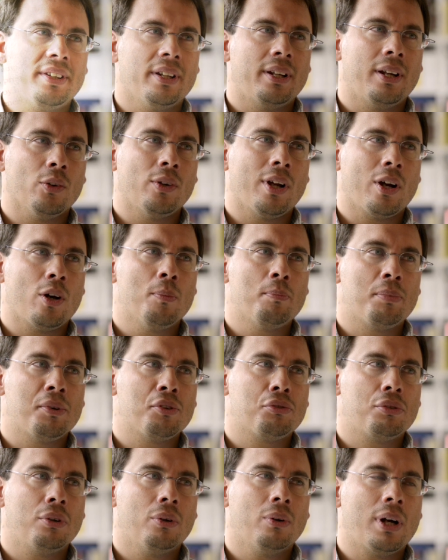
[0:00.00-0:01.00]
tener una
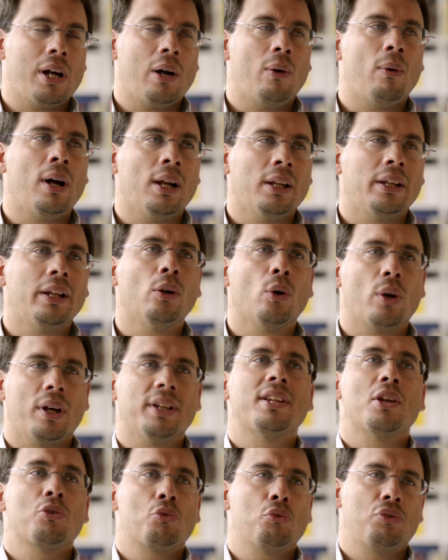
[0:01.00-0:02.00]
comprensión cabal de lo que
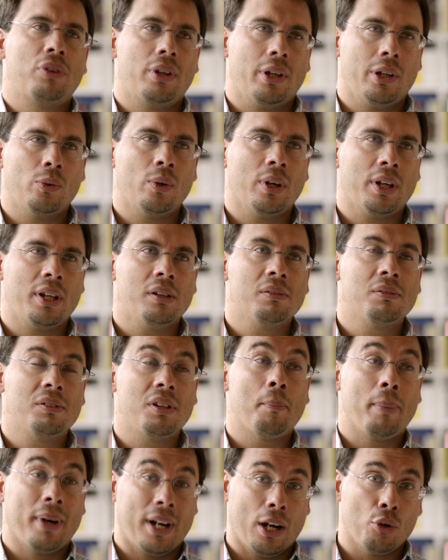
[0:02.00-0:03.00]
está sucediendo aquí.
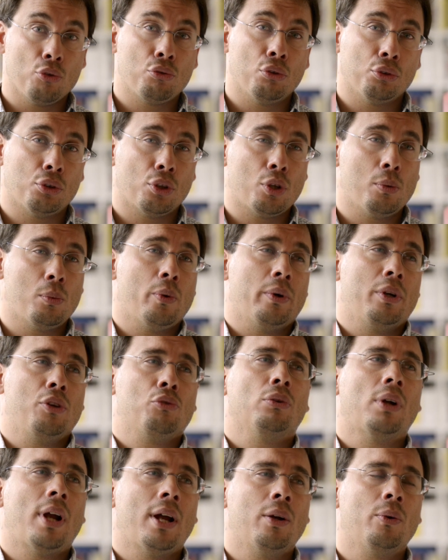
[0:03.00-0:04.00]
Si para nosotros como
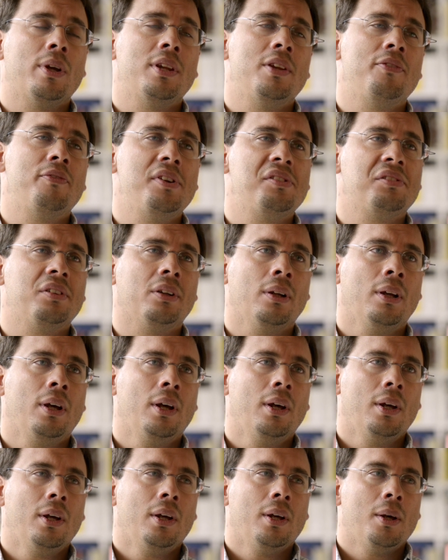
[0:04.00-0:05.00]
venezolanos es difícil,
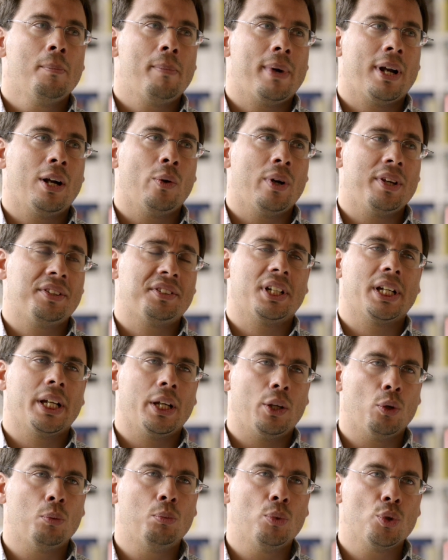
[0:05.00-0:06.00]
para los
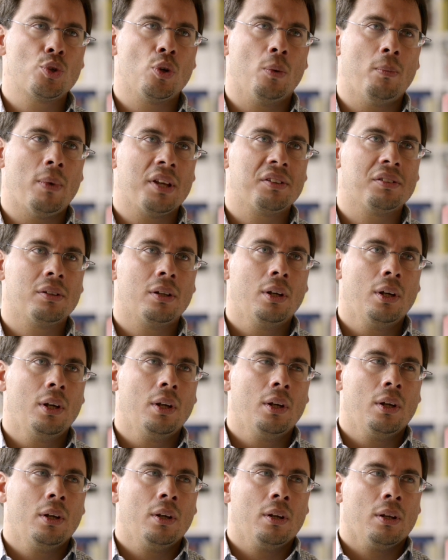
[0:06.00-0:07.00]
extranjeros mucho más
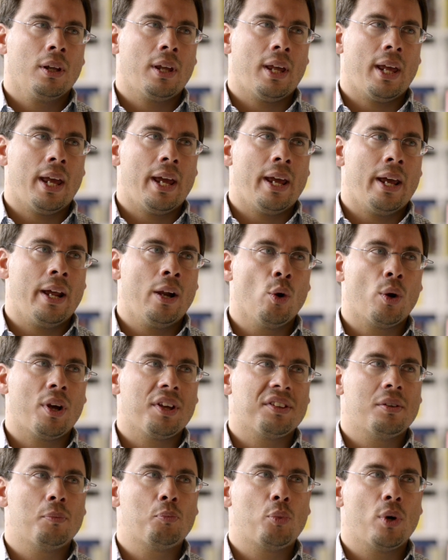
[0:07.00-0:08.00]
que es lo
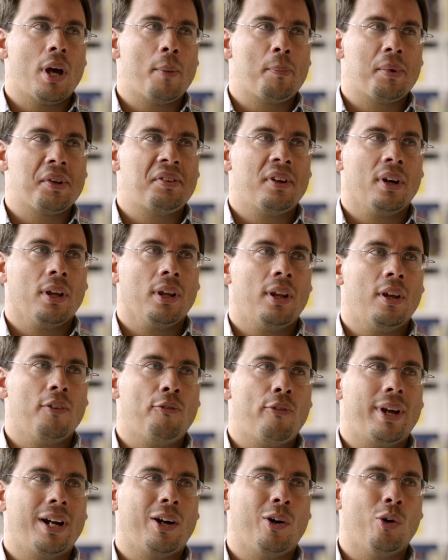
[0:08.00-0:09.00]
que se puede apreciar desde
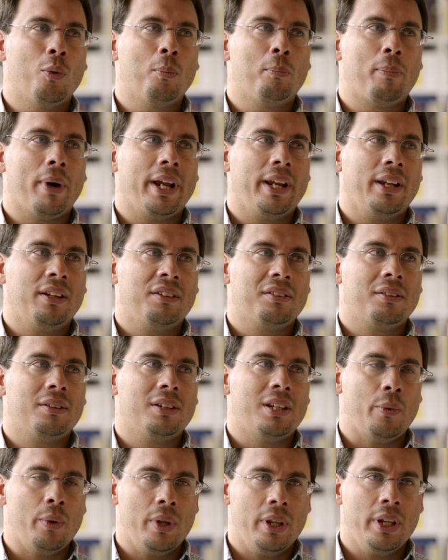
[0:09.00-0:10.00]
afuera, un país
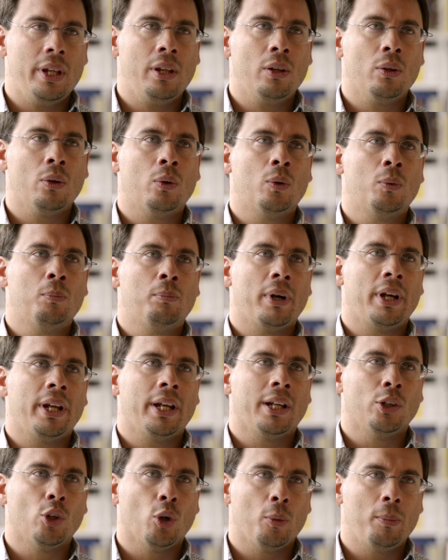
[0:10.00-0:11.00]
dividido, un país
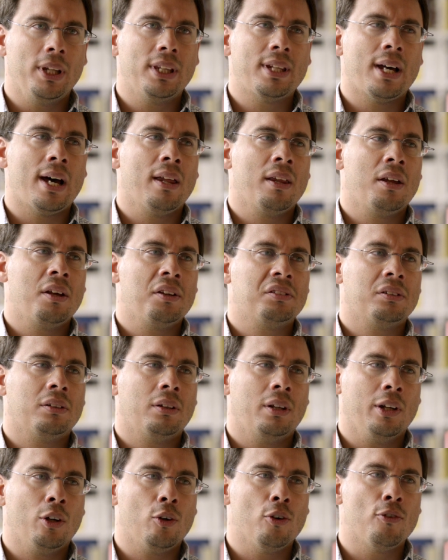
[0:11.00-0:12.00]
en dos mitades,
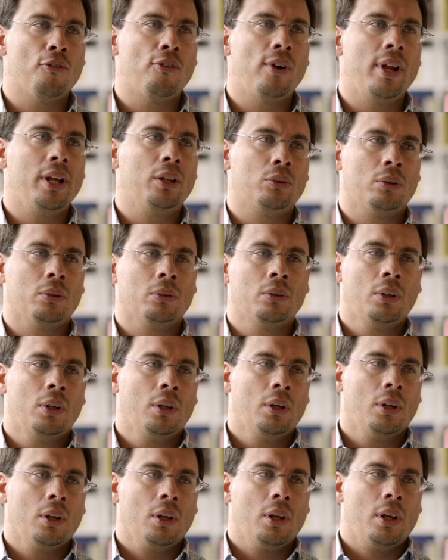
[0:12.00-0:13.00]
en conflicto
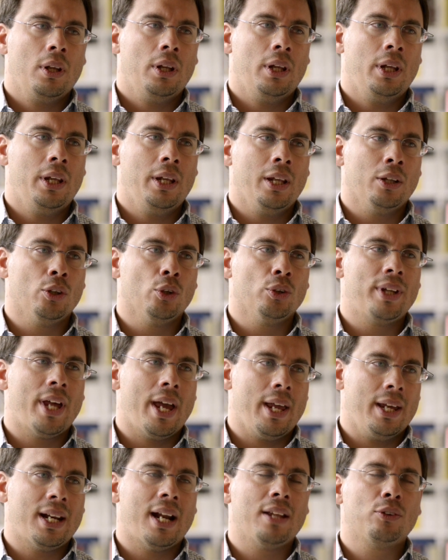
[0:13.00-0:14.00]
y en donde
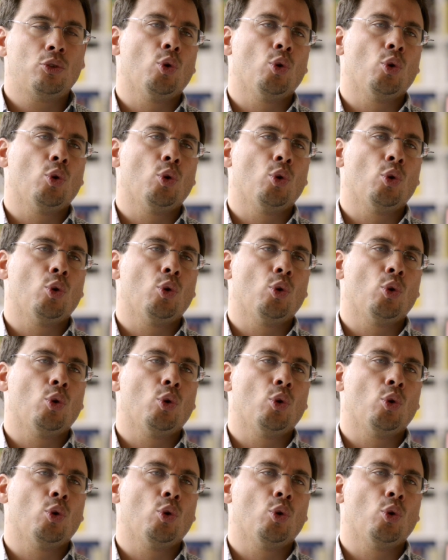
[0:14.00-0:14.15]
hay gran